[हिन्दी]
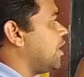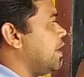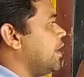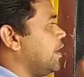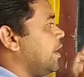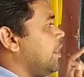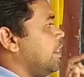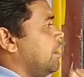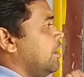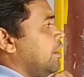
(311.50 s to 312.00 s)

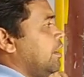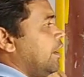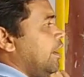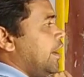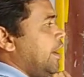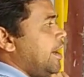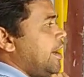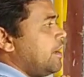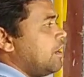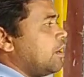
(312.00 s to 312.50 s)
करेंगे
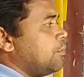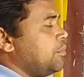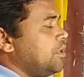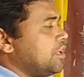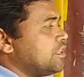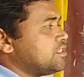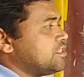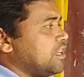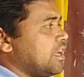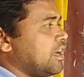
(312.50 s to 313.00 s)
ऐड
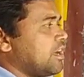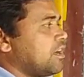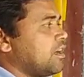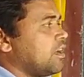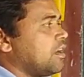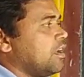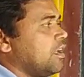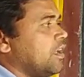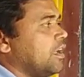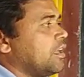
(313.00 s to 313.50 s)
हमने चेक
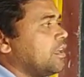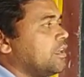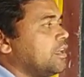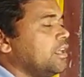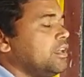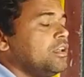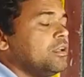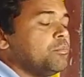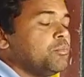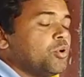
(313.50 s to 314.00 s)
करना है
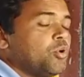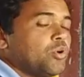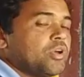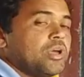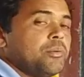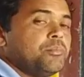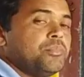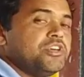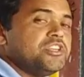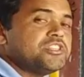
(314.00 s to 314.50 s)
किन नंबरों
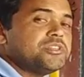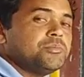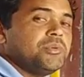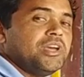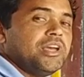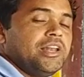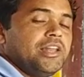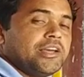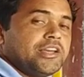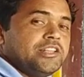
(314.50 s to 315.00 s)
के बीच में
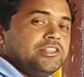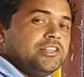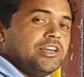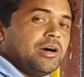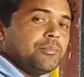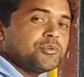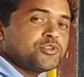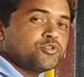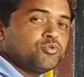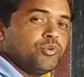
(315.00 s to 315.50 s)
है लेकिन
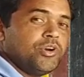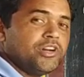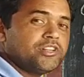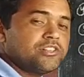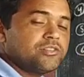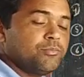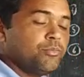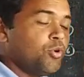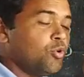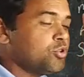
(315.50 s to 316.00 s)
यहाँ पर
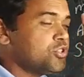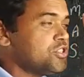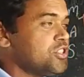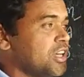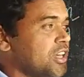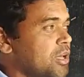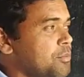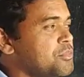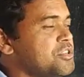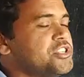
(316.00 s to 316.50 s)
स्टूडेंट्स बहुत
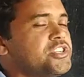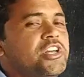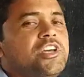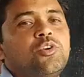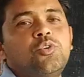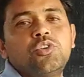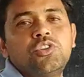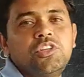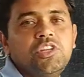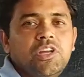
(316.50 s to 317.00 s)
ज़्यादा
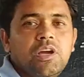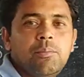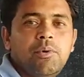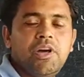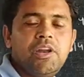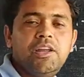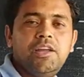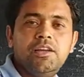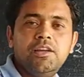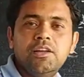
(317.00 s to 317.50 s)
मिस्टेक होती है
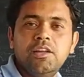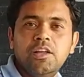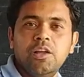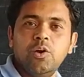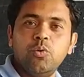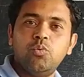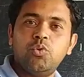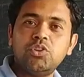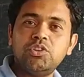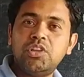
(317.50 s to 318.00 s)
हमारी
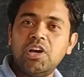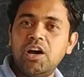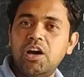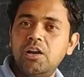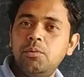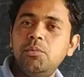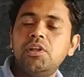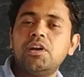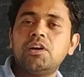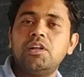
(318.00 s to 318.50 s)
वो
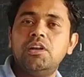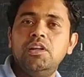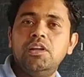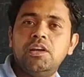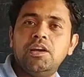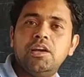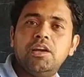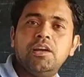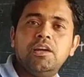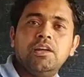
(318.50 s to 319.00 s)
ध्यान में रखनी
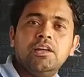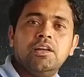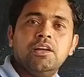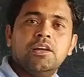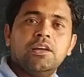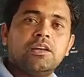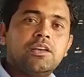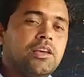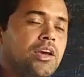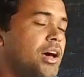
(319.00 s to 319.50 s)
है
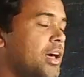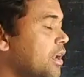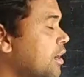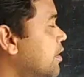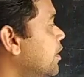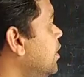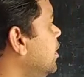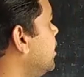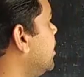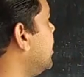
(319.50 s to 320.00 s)
क्या
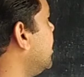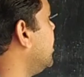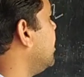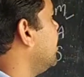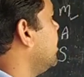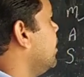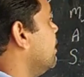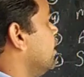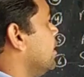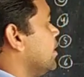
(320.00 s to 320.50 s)
रखनी है
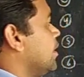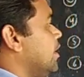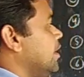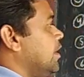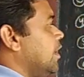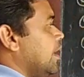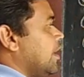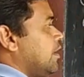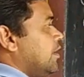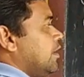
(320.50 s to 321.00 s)
कि
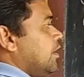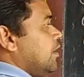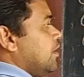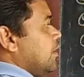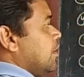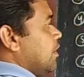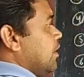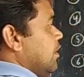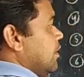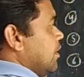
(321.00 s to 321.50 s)
देखना
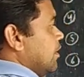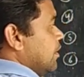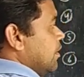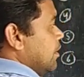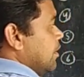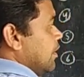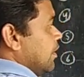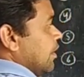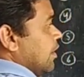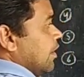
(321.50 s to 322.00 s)

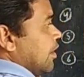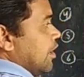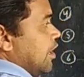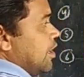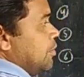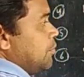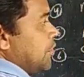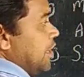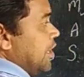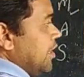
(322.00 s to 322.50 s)

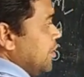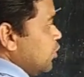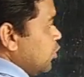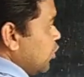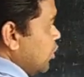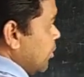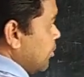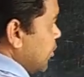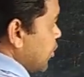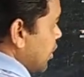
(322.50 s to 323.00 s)
हम इन
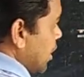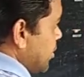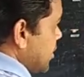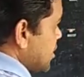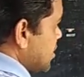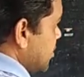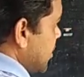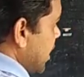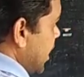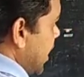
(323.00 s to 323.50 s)
दो नंबरों के
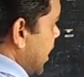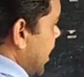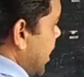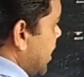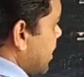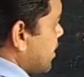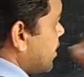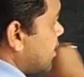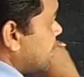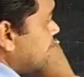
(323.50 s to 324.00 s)
बीच में ऐड